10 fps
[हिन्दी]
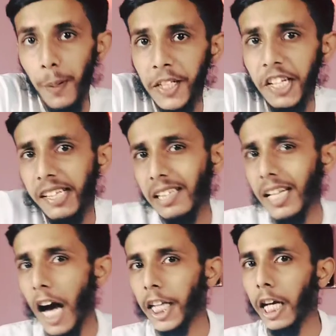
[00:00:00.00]
पच्चीस
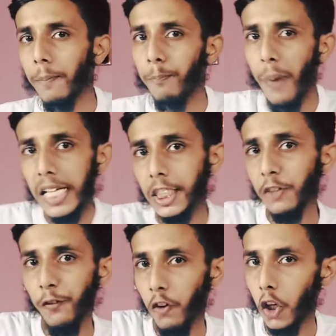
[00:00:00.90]
हजार के
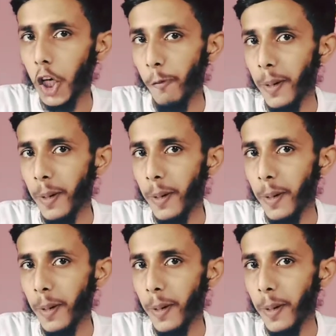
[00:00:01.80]
बेस्ट फोन के